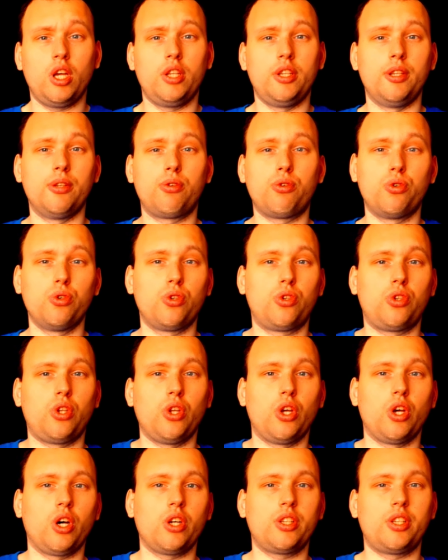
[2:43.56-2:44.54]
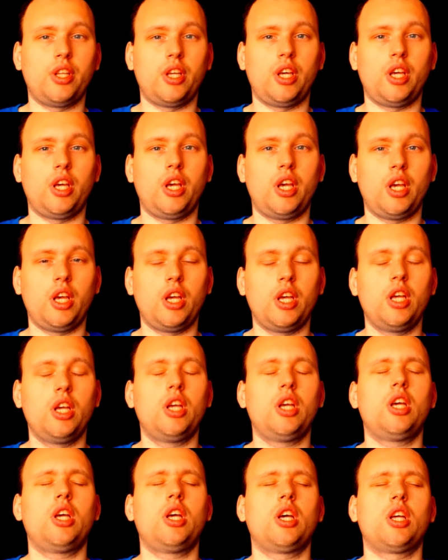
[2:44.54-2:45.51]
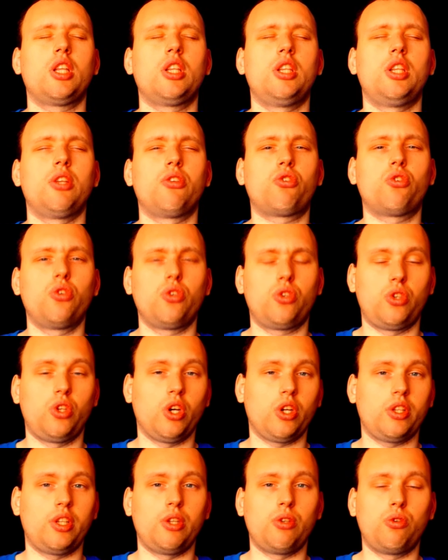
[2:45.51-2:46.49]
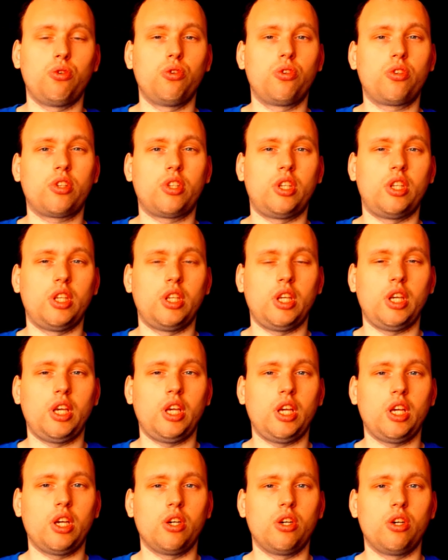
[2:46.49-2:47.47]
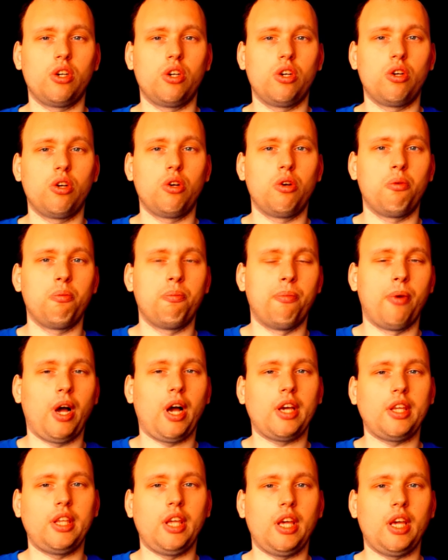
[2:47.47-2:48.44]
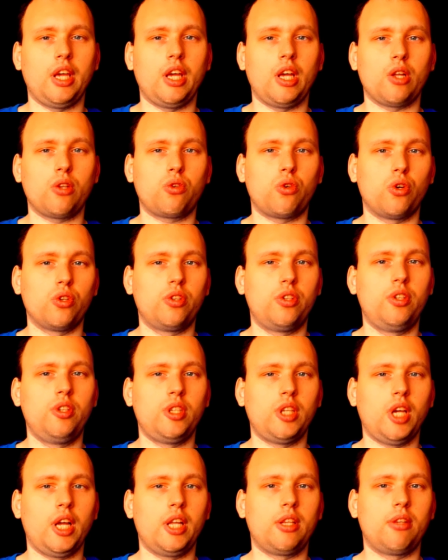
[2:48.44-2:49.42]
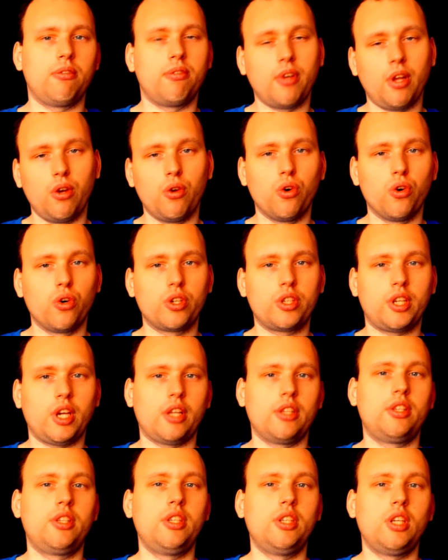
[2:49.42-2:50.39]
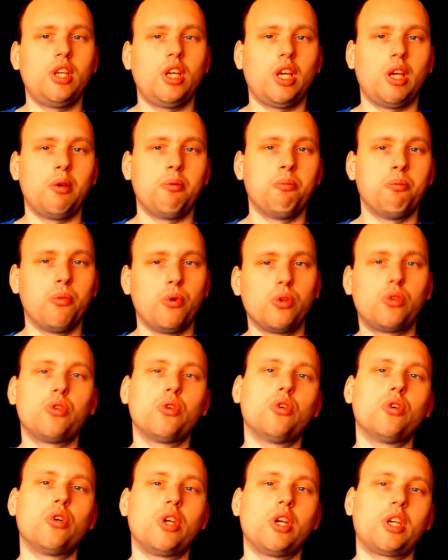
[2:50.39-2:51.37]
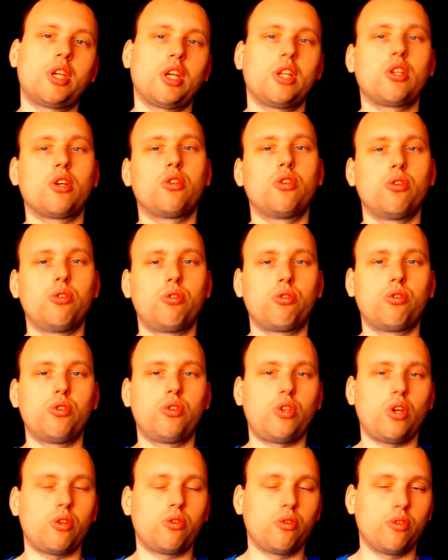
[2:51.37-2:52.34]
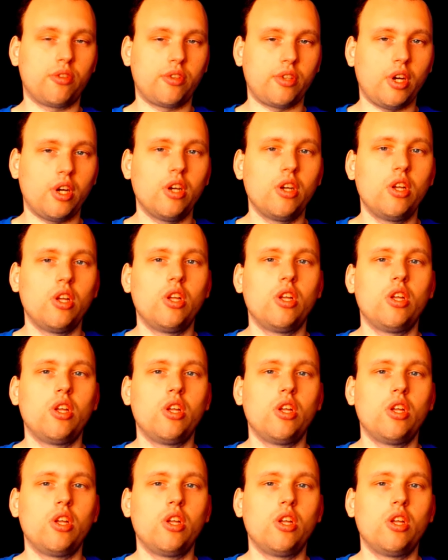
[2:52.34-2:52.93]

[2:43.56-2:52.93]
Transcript: des scooters, des, des scooters, des tout ce qui est euh, barrière, trottinette, vélo, caddie et moto et cadre de scooter, tout ça,